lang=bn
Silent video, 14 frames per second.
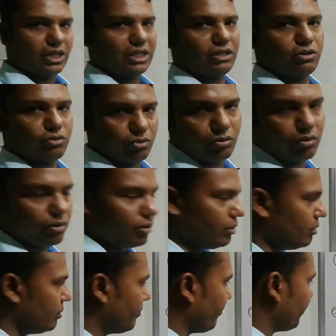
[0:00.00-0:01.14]
যাত্রা শুরু করলো
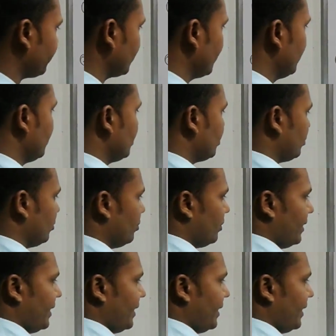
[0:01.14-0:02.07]
তো